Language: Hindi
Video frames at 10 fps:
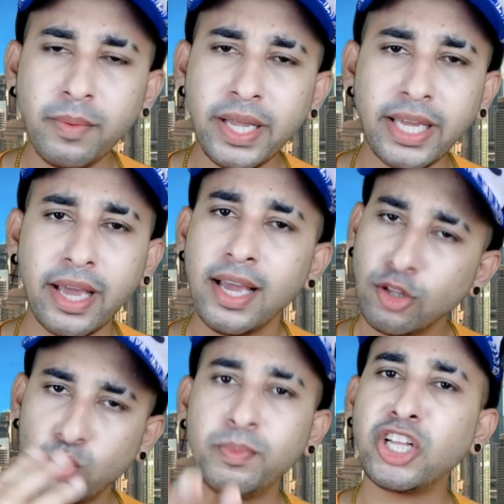नहीं है
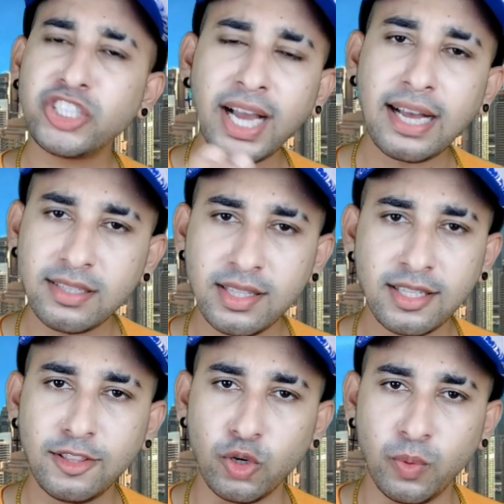तुम भी अच्छे खासे दिखते हो